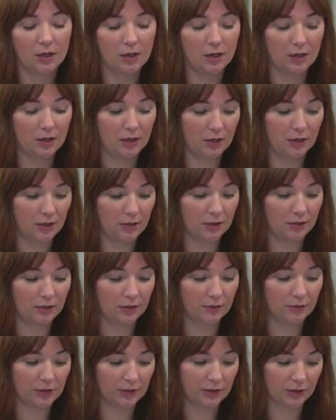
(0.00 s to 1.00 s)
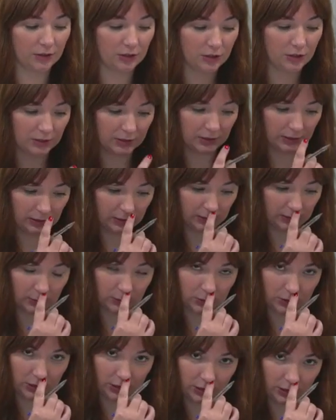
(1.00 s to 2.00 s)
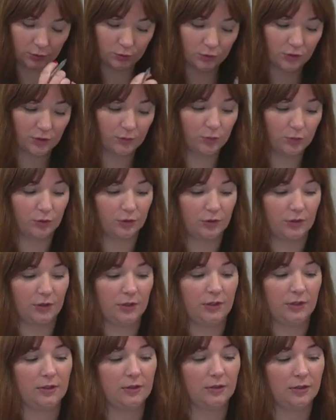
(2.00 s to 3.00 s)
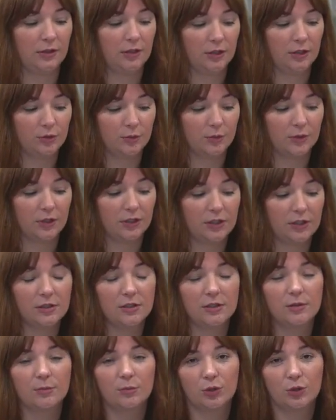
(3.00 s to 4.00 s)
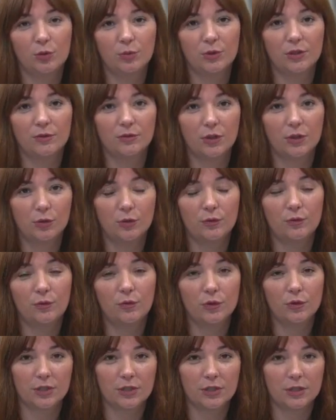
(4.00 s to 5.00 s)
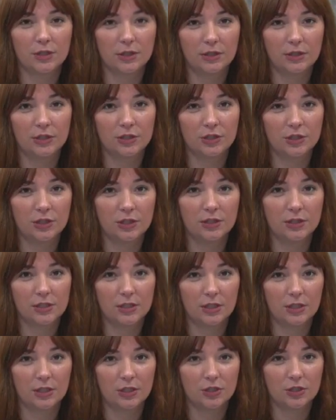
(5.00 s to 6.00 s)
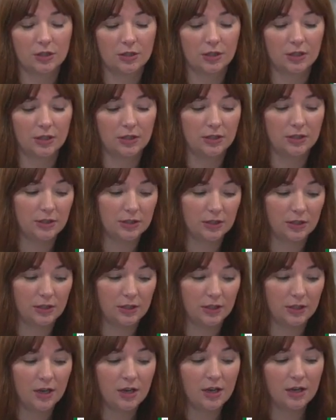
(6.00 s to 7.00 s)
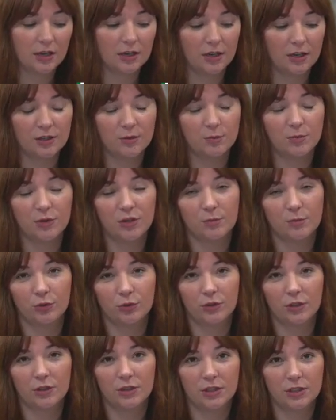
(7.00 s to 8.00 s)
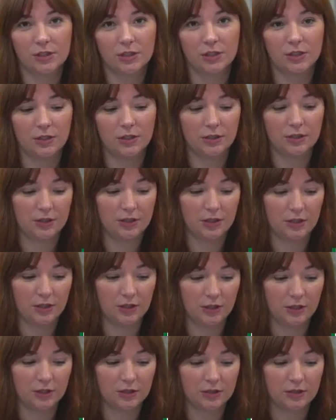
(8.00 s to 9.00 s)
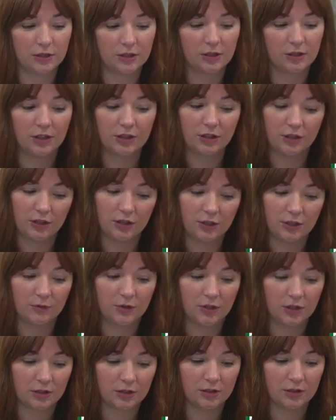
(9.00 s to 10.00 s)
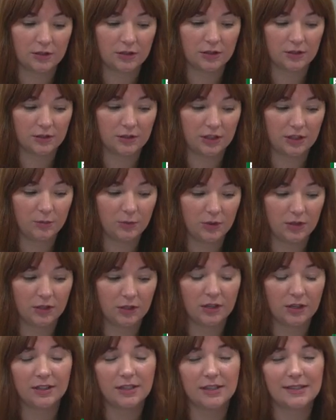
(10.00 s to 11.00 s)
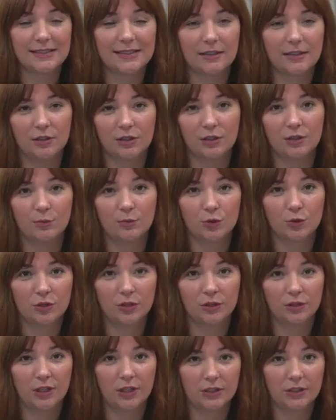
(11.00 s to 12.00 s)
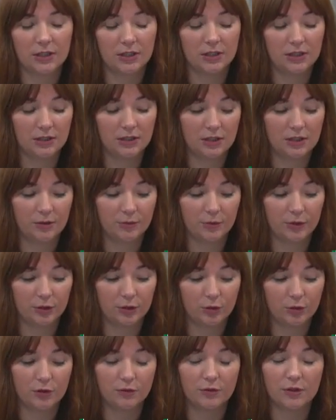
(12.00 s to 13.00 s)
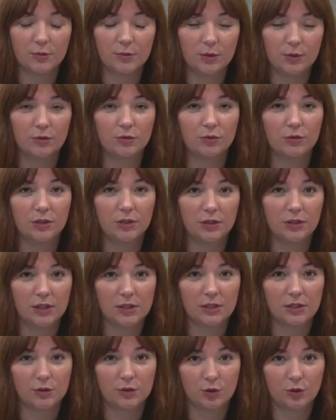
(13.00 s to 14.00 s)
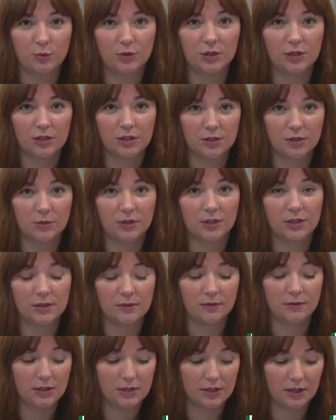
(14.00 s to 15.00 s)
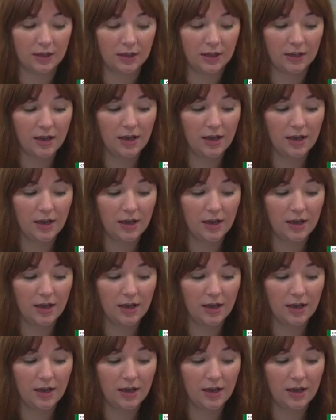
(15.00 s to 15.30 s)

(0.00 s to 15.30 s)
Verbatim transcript: а, неврологические нарушения у ребенка и о том, какие симптомы и в каком возрасте должны насторожить родителей, как не перепутать детские истерики с отклонением в нервной системе и какие советы можно дать родителям, которые воспитывают детей с особенностями развития –